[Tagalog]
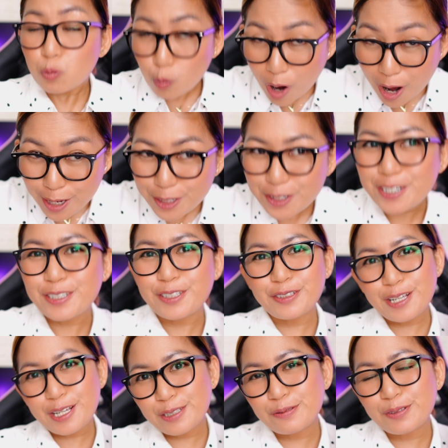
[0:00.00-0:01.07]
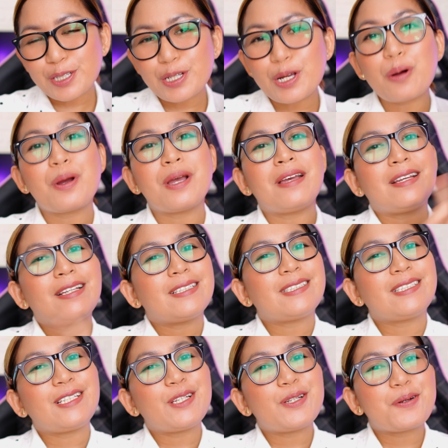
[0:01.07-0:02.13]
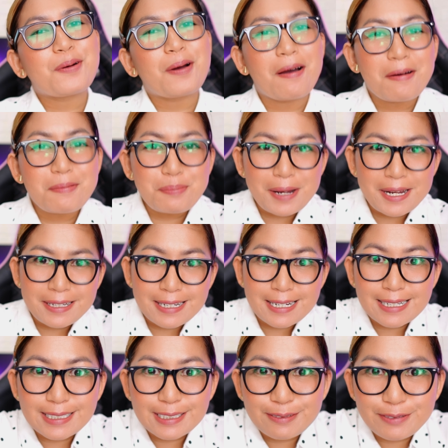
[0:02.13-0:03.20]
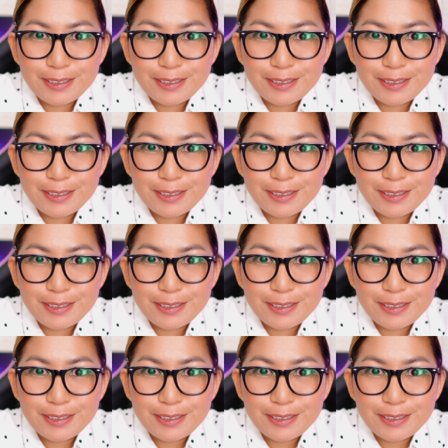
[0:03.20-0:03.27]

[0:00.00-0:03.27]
watching today's video. See you on my next